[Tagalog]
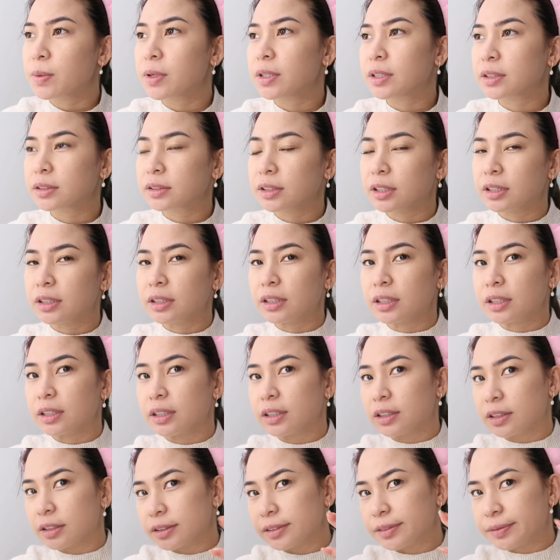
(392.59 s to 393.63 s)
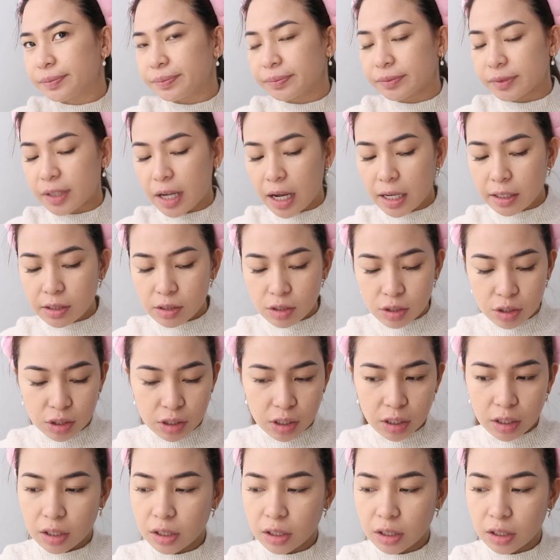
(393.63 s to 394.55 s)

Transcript: parang nakaka-add siya